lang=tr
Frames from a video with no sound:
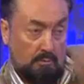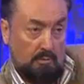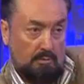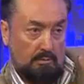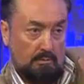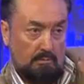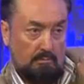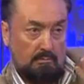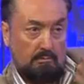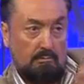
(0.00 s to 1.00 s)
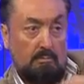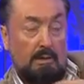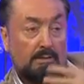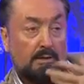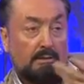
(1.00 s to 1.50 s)
Zor.
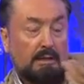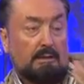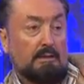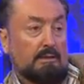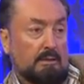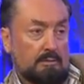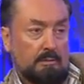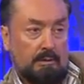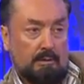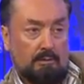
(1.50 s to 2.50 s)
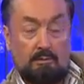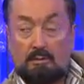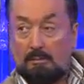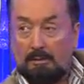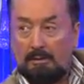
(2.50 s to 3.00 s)
Ancak teknik çalışma
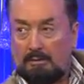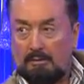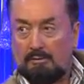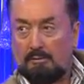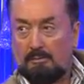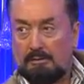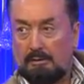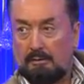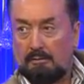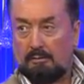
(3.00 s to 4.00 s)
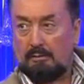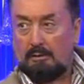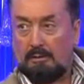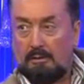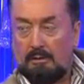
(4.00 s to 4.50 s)
gerekiyor. Tepeden çalışılması gerekiyor.
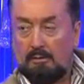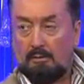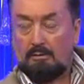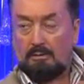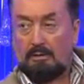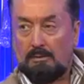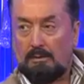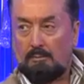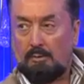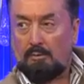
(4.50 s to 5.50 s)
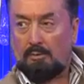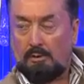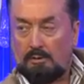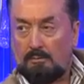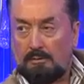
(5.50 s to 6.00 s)
Önce tepeden bir
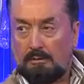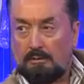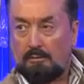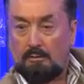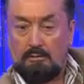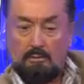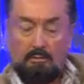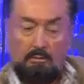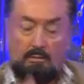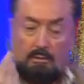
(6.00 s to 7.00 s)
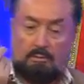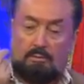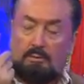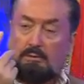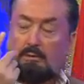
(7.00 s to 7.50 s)
oyuk açılması gerekiyor. Çünkü öyle
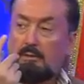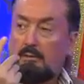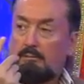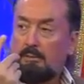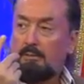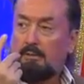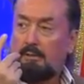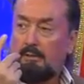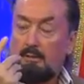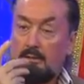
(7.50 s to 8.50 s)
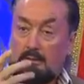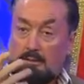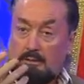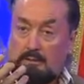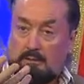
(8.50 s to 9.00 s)
kurdunuz ki adam yapanlar
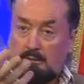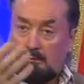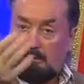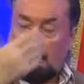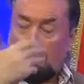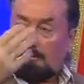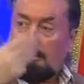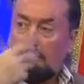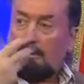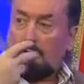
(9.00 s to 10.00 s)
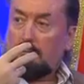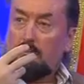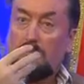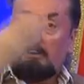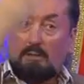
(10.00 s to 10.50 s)
alttan
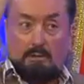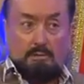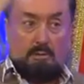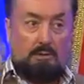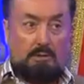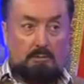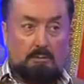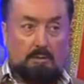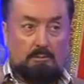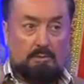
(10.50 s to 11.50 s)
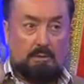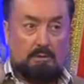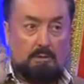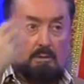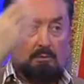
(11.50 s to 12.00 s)
aldım mı daha çökecek gibi
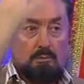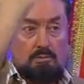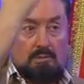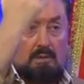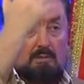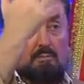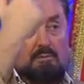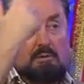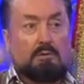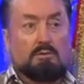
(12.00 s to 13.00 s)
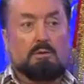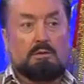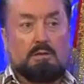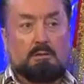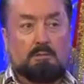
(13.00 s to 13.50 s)
yapmışlar. Üstten aldım mı üstten de
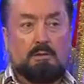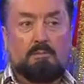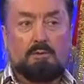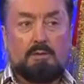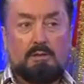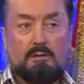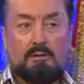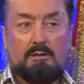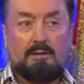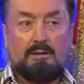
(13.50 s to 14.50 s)
çökecek gibi yapmışlar.